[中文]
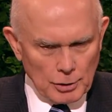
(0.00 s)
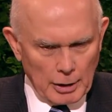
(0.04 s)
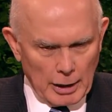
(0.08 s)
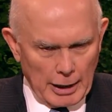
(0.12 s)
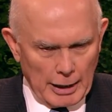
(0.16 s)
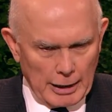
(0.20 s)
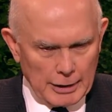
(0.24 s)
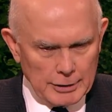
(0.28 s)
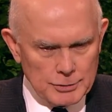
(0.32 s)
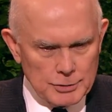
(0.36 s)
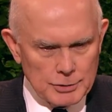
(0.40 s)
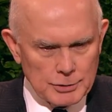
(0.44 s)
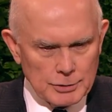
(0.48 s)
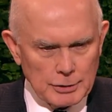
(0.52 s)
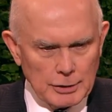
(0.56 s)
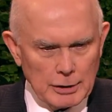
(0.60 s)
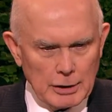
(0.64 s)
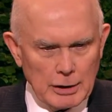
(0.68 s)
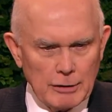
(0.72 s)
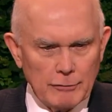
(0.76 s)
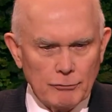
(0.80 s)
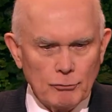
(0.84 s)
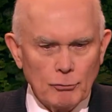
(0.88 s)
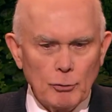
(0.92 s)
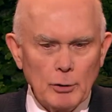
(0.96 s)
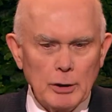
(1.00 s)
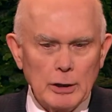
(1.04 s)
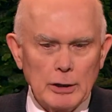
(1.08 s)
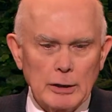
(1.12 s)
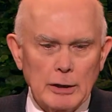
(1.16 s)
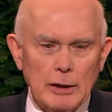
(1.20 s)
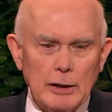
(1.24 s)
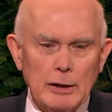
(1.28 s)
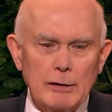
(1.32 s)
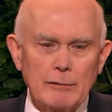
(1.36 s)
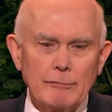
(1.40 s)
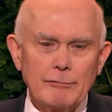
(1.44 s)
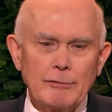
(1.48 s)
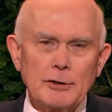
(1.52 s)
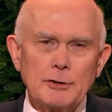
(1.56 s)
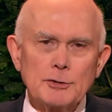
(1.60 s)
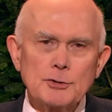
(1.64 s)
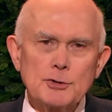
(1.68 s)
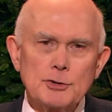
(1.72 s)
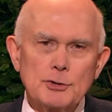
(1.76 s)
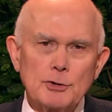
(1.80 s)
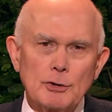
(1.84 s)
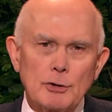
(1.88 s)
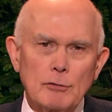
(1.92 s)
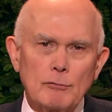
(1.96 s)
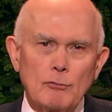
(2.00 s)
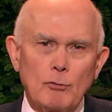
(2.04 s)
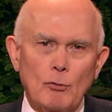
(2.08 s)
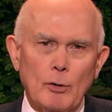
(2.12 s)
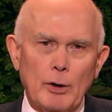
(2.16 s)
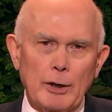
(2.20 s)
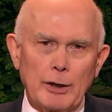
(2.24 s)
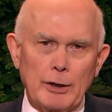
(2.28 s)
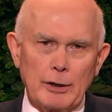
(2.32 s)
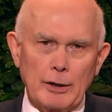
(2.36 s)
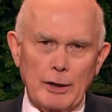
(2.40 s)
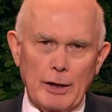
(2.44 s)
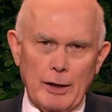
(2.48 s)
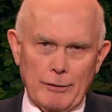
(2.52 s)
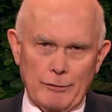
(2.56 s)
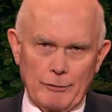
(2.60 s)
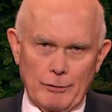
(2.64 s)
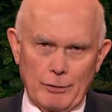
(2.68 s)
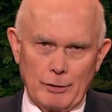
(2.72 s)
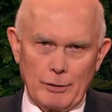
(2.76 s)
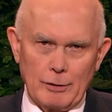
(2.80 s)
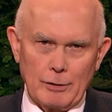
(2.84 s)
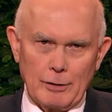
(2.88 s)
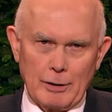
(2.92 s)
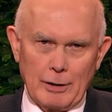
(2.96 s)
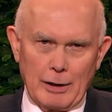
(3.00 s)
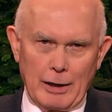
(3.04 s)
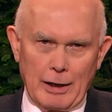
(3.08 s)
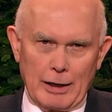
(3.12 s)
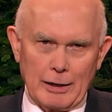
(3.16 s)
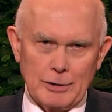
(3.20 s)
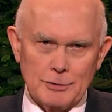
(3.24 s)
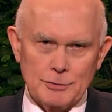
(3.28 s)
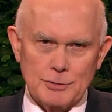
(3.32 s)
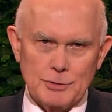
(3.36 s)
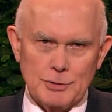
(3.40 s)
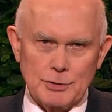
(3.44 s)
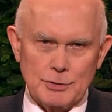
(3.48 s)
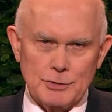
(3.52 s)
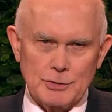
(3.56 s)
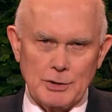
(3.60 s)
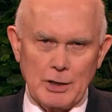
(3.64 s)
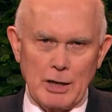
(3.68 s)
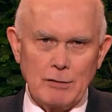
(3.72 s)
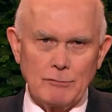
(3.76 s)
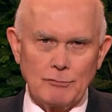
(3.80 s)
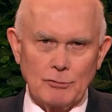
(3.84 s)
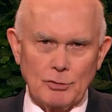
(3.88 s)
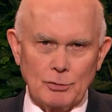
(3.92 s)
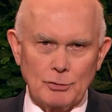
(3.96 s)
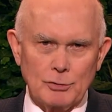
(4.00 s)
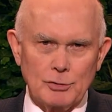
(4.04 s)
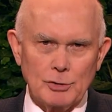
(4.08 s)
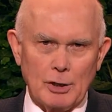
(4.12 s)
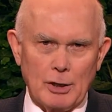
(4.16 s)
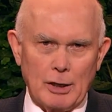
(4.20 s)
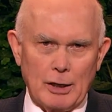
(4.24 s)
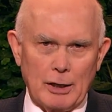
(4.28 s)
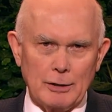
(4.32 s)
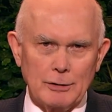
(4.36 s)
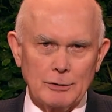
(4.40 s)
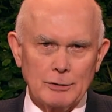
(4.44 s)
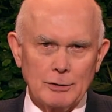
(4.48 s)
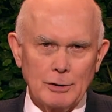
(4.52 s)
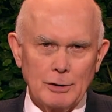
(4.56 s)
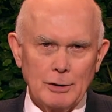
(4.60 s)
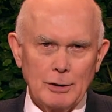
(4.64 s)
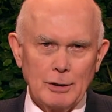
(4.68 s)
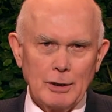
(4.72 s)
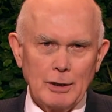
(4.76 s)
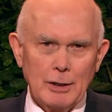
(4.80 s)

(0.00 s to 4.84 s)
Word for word: 相反的，如果我们能像救主教导的那样彼此相爱、